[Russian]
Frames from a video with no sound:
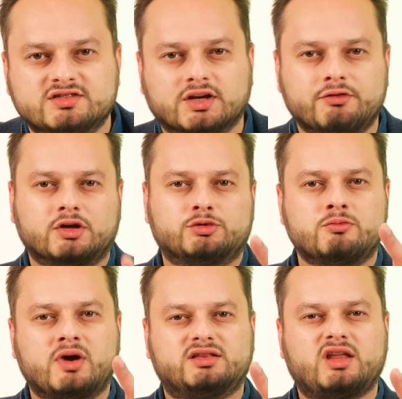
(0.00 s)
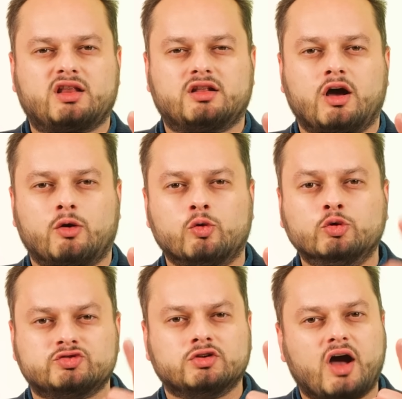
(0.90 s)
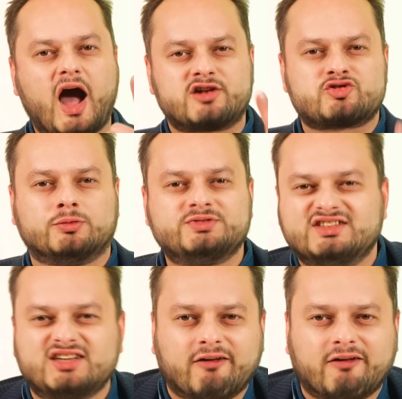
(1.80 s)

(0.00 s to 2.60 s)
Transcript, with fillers: Советую мотать на ус, о чем здесь